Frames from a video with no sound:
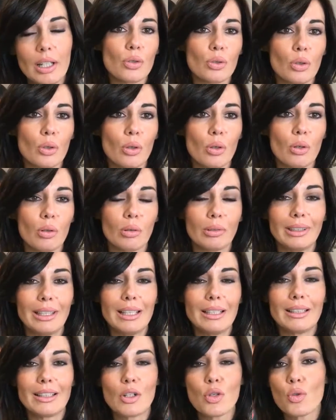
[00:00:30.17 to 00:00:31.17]
sono
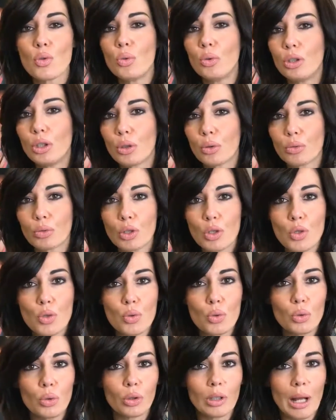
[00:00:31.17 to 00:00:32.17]
dei tessuti non
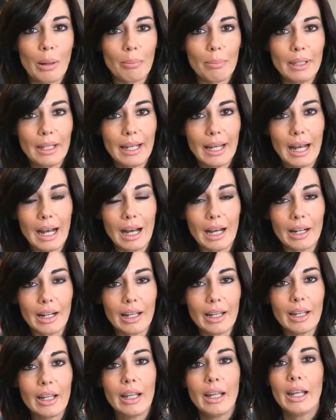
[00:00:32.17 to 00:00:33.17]
tessuto da
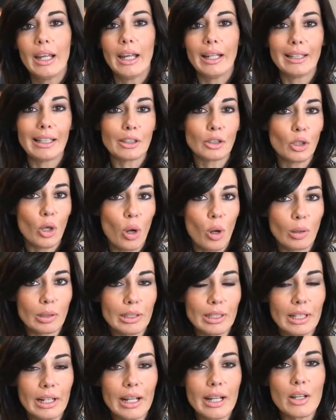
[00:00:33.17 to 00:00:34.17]
applicare e da
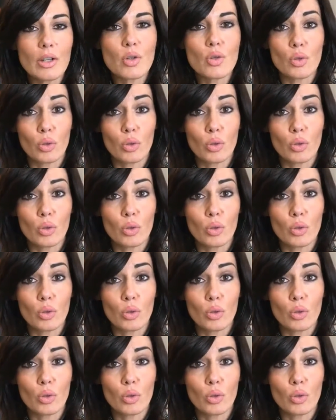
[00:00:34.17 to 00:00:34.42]
togliere,